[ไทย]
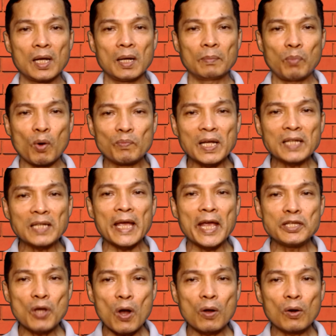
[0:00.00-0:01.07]
ผมตั้งใจให้
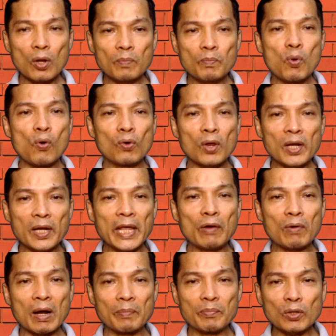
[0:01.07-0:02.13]
ช่องลดพุงลดเอว
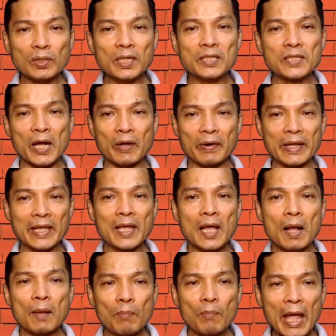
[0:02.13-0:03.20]
กับดรจักรี
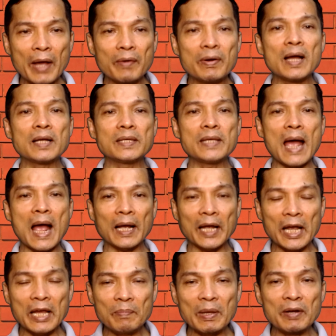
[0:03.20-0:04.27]
แปลงเรื่องยาก
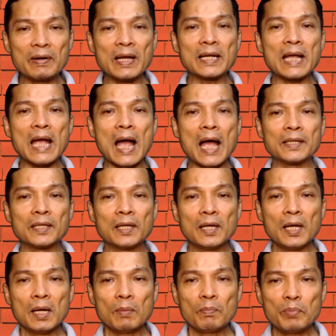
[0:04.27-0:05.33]
ให้เป็นเรื่องง่าย
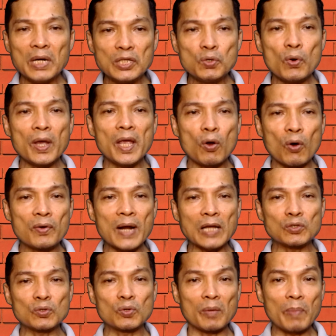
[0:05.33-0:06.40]
เพื่อช่วยให้คนรัก
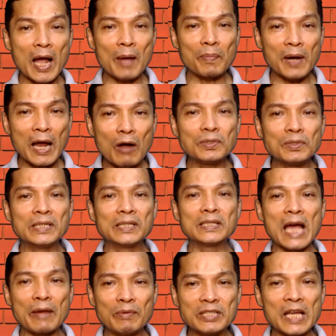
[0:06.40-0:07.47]
สุขภาพเข้าถึงงา
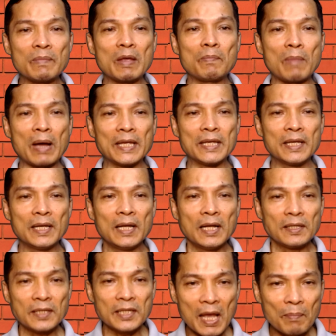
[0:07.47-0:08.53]
นวิจัยใหม่ ๆ
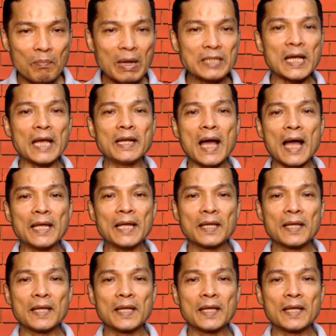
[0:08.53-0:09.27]
ที่นำมาใช้ได้